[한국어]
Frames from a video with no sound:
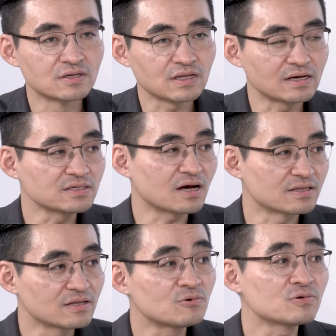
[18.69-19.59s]
당장
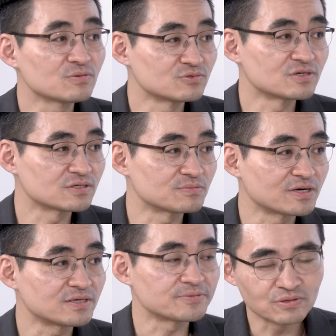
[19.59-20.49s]
안 나온 게
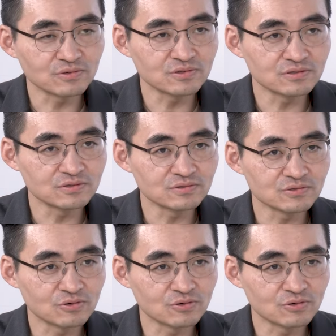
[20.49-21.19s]
문제지만 배터리는